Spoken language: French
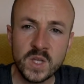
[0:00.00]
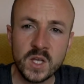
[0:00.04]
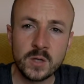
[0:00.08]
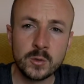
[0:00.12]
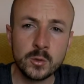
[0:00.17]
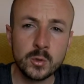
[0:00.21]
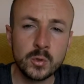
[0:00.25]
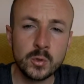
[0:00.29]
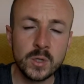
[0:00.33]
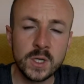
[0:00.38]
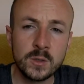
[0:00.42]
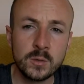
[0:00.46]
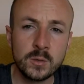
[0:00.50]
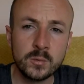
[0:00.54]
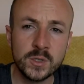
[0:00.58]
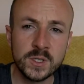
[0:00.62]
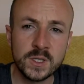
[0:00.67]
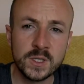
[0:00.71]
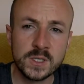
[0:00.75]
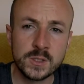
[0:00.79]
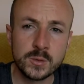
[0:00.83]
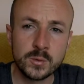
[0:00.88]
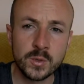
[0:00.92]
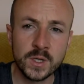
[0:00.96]
de la
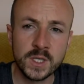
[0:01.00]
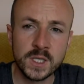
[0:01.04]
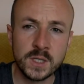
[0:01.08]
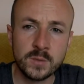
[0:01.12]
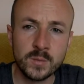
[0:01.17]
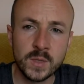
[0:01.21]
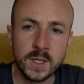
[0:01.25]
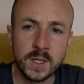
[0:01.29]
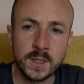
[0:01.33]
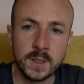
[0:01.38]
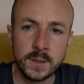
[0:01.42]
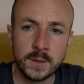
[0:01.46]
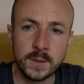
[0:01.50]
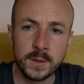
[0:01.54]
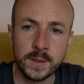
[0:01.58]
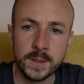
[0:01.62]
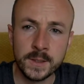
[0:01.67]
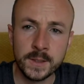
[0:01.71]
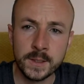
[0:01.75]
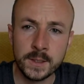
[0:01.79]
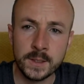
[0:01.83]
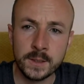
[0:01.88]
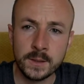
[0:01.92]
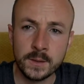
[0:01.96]
communication animale
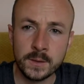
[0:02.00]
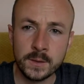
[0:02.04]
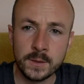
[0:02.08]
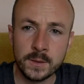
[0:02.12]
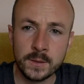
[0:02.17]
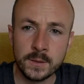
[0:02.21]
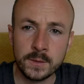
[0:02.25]
et